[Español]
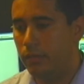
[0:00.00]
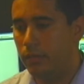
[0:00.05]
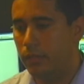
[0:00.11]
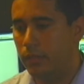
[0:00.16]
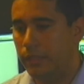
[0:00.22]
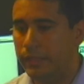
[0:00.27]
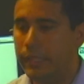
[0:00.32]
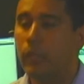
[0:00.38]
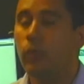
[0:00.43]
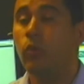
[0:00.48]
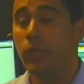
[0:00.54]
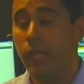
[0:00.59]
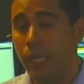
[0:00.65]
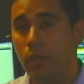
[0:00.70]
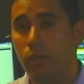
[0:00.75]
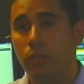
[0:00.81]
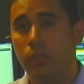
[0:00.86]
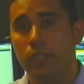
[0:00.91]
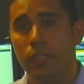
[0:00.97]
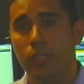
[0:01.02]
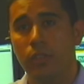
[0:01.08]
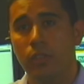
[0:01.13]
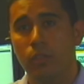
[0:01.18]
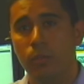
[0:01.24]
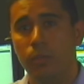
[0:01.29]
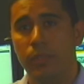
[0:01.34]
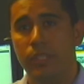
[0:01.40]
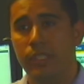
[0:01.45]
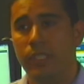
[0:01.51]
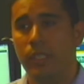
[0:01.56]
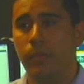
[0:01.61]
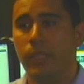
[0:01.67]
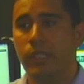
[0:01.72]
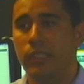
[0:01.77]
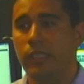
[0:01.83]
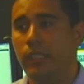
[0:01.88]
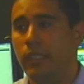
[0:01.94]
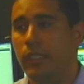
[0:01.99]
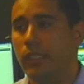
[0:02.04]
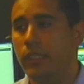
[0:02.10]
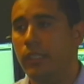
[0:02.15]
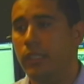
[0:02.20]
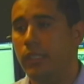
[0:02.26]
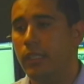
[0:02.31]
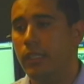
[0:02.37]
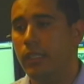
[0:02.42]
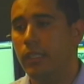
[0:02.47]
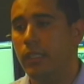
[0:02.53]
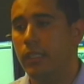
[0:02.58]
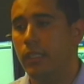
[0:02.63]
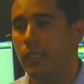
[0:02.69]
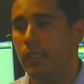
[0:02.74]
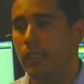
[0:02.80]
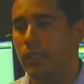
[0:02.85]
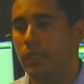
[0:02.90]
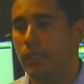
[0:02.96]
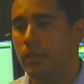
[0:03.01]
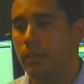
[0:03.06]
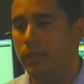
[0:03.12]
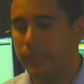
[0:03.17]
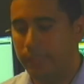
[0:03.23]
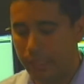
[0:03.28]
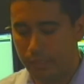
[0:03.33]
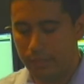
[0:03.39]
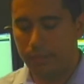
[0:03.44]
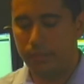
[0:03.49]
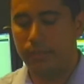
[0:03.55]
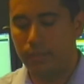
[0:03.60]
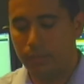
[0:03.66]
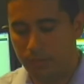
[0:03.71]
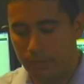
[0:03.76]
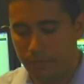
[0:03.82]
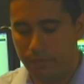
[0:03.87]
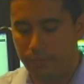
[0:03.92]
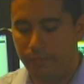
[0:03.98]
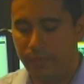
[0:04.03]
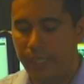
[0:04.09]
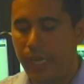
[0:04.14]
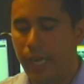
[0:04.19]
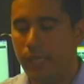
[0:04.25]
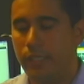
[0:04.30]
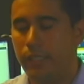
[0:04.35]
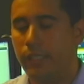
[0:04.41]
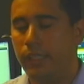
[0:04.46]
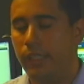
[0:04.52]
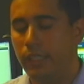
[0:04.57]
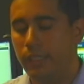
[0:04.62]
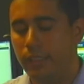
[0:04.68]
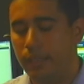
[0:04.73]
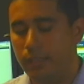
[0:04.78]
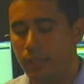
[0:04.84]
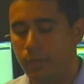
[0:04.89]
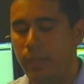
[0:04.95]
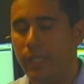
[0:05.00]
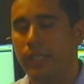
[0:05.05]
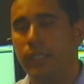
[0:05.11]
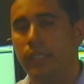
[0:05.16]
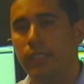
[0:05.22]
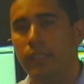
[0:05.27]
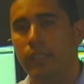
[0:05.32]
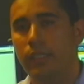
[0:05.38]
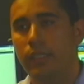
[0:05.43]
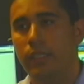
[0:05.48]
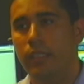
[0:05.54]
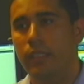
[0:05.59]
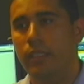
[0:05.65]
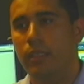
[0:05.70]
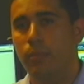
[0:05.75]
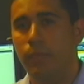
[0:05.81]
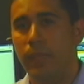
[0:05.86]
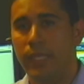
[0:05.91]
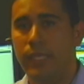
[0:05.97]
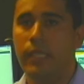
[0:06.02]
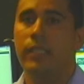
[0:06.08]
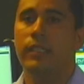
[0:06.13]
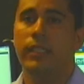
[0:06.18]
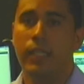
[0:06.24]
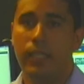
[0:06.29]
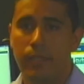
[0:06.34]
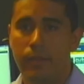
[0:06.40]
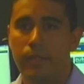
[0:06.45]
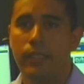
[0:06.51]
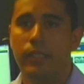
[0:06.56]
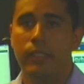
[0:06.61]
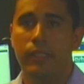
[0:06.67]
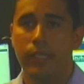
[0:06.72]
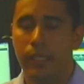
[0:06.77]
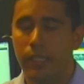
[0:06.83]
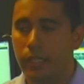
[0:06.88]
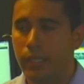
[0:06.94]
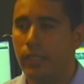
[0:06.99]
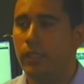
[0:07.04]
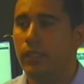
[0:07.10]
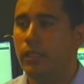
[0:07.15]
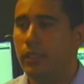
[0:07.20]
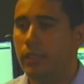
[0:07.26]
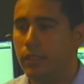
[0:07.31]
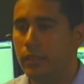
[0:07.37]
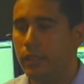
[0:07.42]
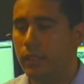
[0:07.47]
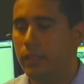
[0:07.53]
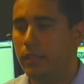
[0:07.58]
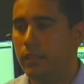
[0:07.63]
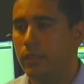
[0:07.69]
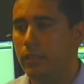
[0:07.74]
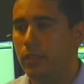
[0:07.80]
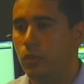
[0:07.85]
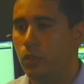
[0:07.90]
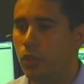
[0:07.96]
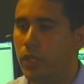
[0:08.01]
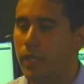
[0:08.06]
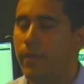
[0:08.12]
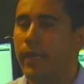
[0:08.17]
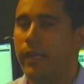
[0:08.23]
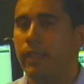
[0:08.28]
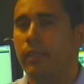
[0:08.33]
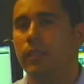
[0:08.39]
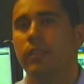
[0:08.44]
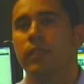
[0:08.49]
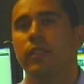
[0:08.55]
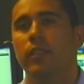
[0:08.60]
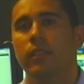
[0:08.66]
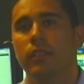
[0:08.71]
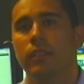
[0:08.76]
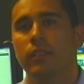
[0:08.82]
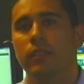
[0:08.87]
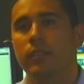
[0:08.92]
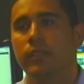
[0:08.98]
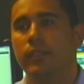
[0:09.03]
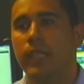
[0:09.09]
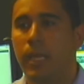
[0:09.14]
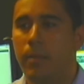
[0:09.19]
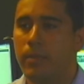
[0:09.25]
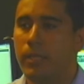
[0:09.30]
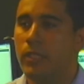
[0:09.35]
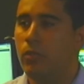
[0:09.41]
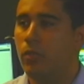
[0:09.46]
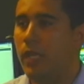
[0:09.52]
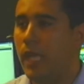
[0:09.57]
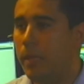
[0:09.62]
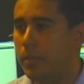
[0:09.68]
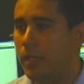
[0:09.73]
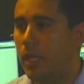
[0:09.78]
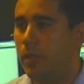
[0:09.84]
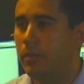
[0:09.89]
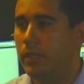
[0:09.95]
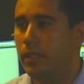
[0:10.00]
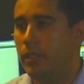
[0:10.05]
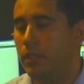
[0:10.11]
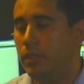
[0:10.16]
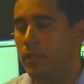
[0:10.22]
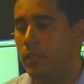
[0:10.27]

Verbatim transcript: estar con ellos y no precisamente eh, estar, fijarse que se metan a páginas que deben de ser. Entre otros consejos necesarios para no caer en situaciones similares, se